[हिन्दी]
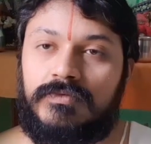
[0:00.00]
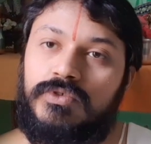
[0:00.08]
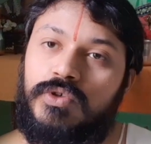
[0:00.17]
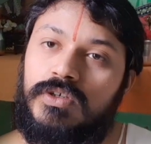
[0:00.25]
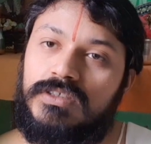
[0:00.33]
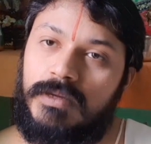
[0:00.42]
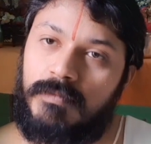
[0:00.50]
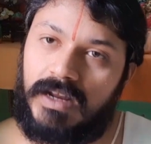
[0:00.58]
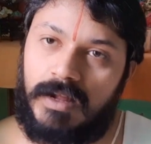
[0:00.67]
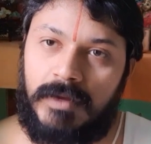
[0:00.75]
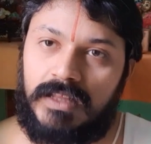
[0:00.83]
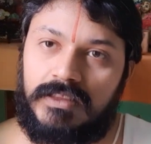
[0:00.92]
जो इसे
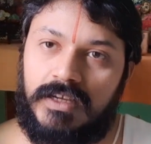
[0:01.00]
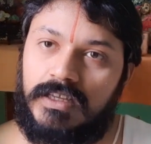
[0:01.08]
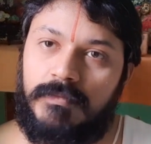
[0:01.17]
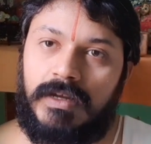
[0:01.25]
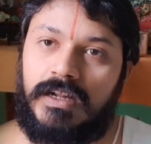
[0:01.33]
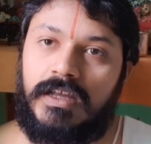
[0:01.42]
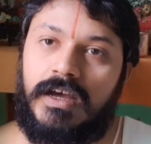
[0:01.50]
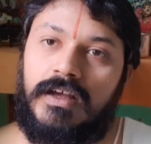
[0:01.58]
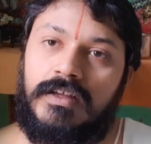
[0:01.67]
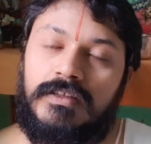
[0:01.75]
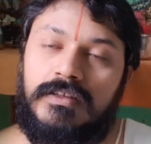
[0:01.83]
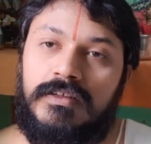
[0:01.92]
मरा मानता है कि मर गया
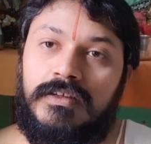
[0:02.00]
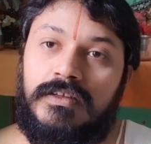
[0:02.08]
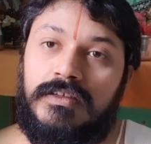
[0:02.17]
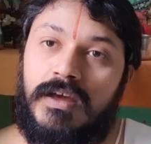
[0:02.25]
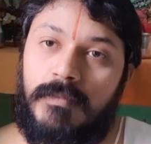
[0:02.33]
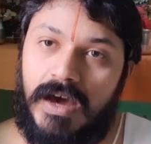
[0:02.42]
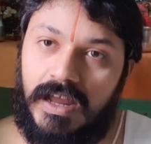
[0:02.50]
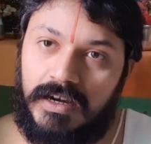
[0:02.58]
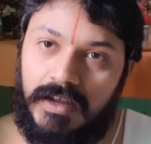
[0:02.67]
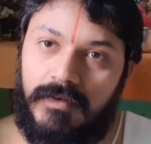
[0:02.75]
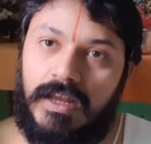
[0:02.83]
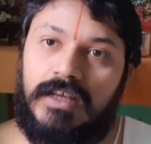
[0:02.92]
या
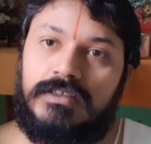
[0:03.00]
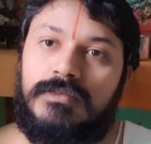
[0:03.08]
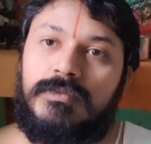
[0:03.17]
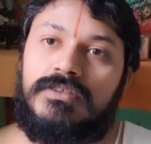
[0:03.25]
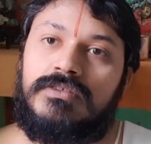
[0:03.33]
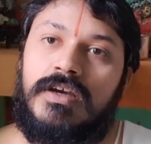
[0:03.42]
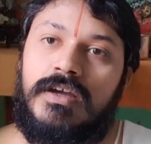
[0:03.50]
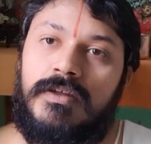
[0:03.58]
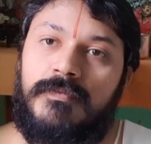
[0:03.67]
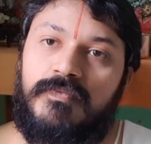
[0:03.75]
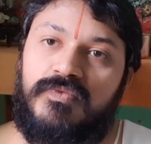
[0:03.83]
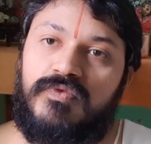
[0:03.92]
मारने वाला समझता है
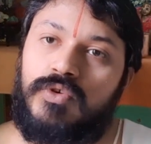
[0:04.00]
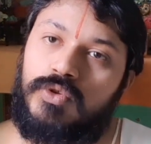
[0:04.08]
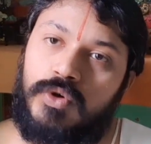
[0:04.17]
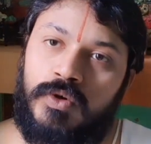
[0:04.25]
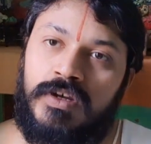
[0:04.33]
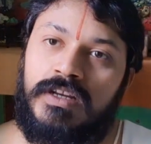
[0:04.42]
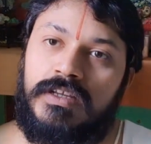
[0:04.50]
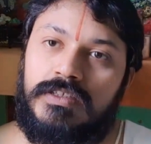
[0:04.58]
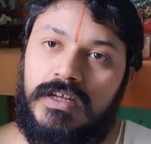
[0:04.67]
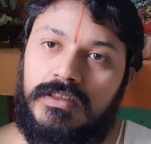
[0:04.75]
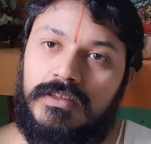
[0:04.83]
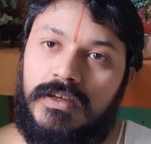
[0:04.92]
वो दोनों ही नहीं
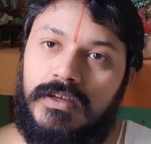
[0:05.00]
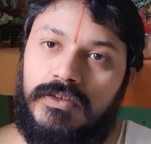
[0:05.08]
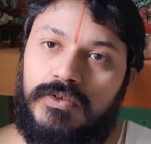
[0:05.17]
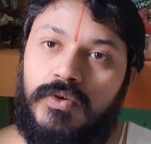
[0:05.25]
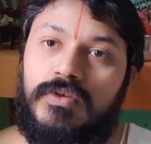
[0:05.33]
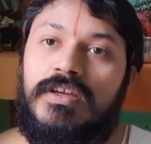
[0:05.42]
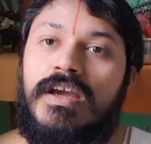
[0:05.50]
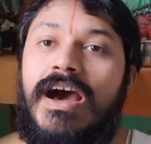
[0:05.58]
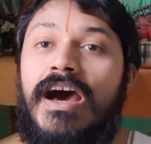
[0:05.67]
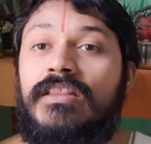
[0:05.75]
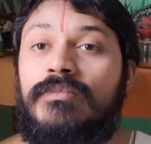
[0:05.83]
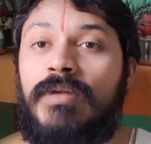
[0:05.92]
जानते क्योंकि
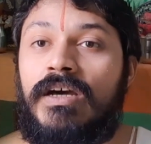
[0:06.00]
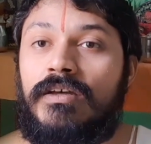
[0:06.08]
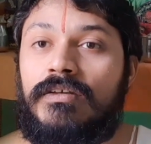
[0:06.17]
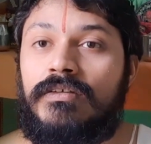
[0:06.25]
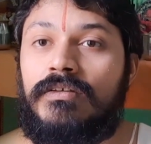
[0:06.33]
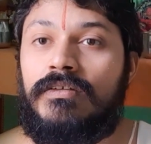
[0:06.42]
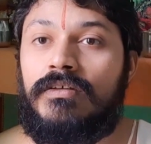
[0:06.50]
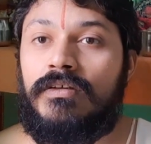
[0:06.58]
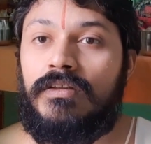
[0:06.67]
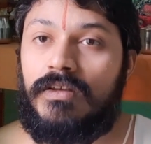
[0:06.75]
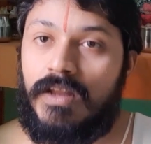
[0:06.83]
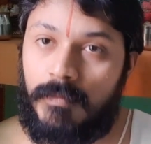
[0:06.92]
आत्मा
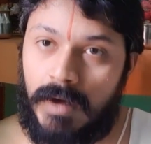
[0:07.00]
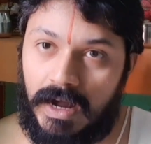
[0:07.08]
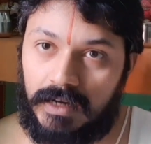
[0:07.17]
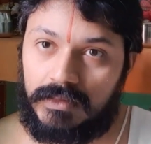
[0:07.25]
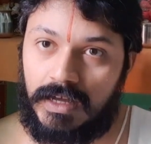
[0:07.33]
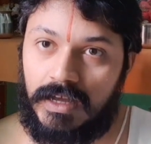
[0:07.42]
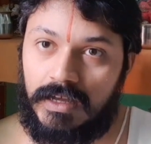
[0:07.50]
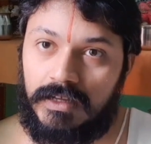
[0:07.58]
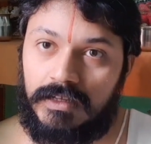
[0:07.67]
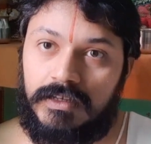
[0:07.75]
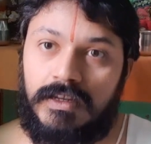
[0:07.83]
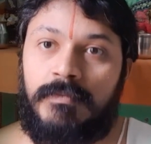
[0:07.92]
न मारता है
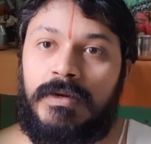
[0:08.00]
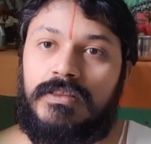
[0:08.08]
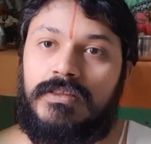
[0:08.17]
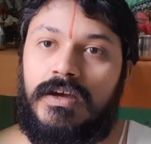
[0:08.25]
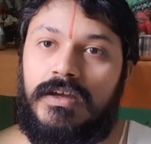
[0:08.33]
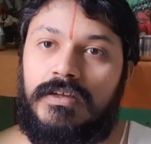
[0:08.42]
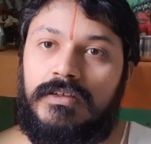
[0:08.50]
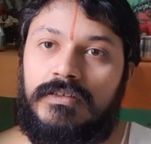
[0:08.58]
न मरता है